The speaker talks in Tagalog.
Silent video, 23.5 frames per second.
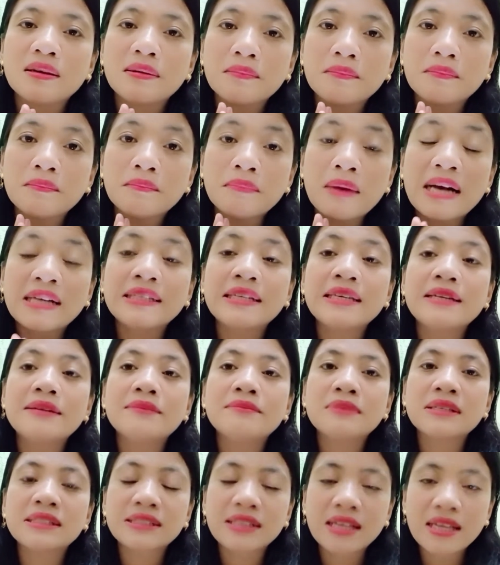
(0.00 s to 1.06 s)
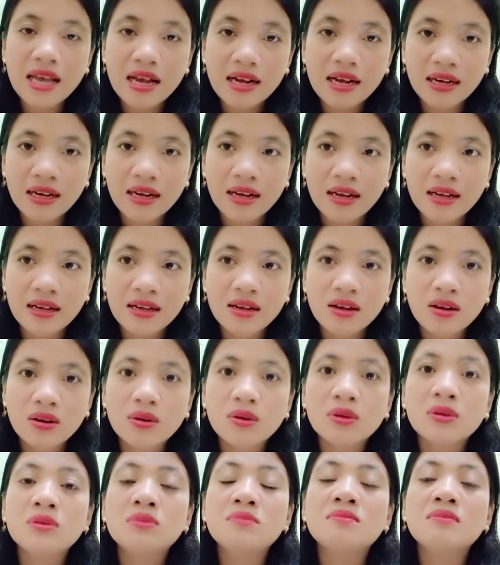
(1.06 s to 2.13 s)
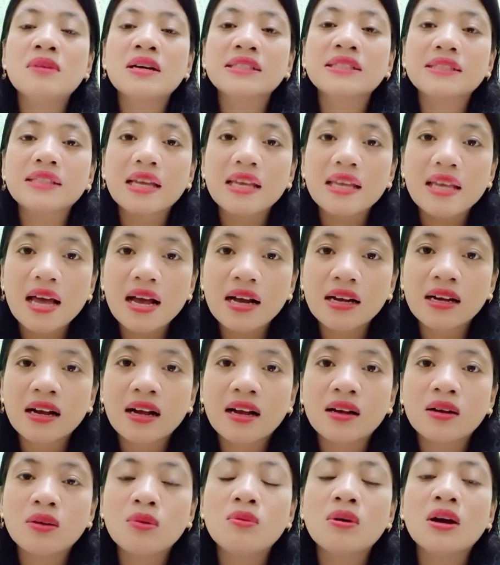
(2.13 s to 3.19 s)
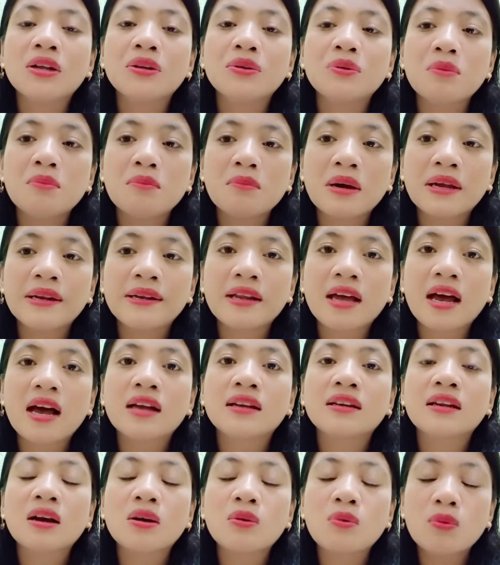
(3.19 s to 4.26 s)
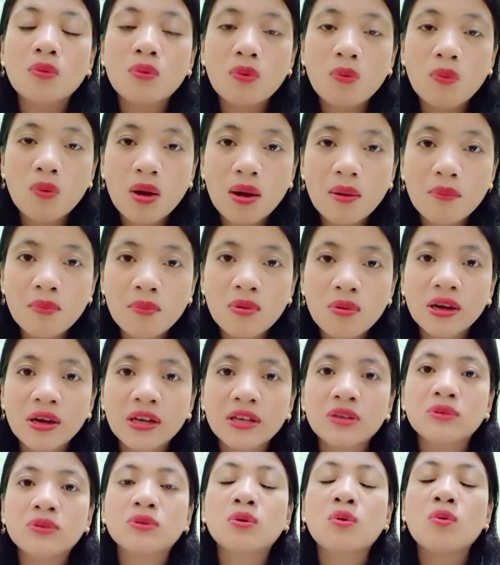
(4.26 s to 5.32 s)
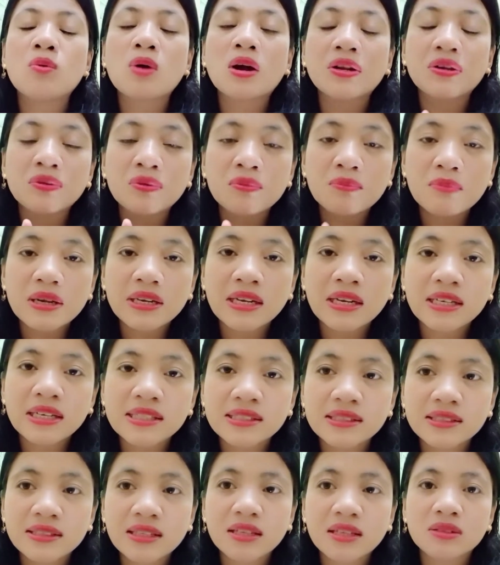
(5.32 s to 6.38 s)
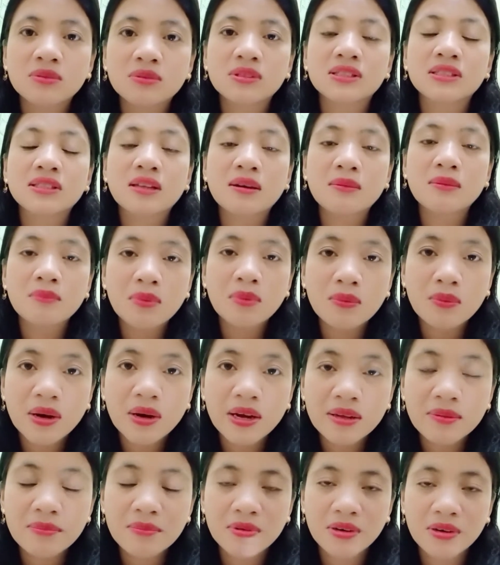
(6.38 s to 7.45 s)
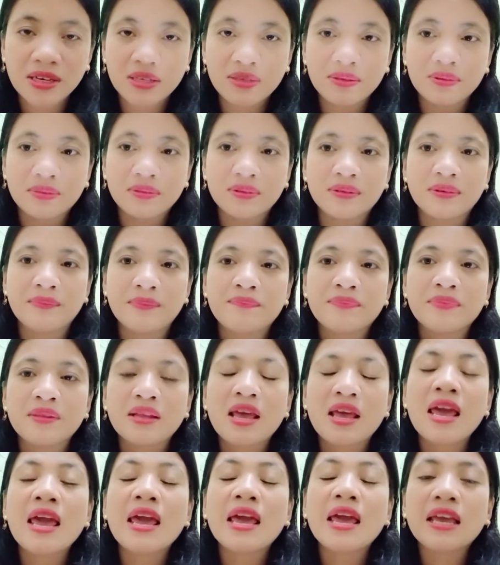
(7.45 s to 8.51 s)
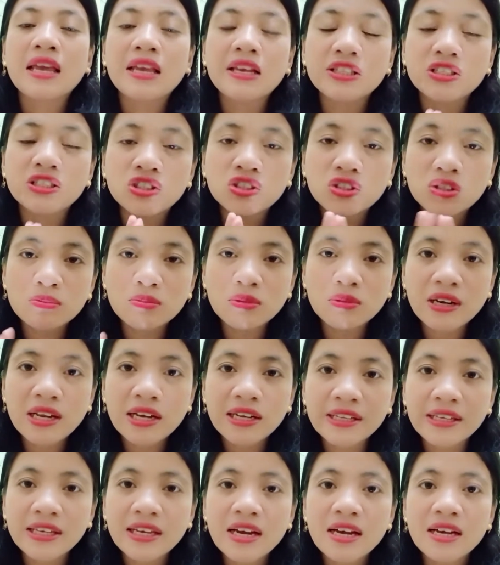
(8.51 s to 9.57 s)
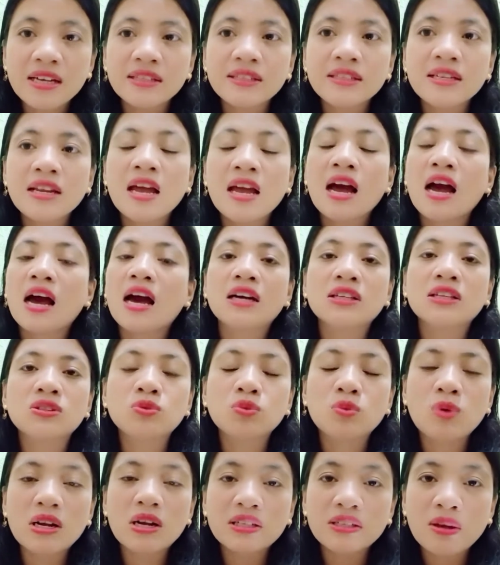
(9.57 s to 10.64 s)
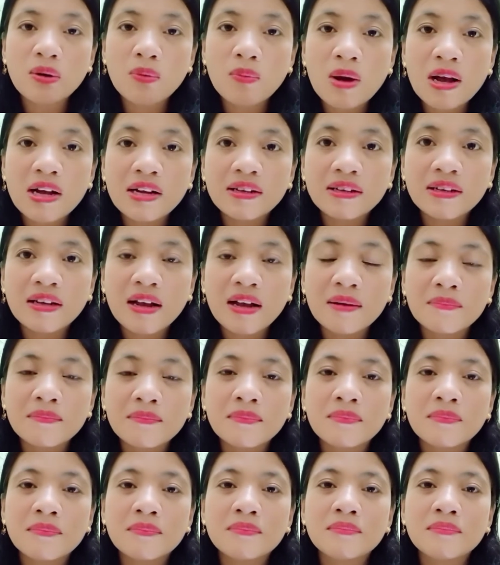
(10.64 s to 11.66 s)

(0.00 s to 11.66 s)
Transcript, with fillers: maging masaya ka or masaya ka kung ano man ang nakukuha mo ngayon, kung ano man ang status ng buhay mo ngayon. I-enjoy mo lang 'yan at 'wag na 'wag kang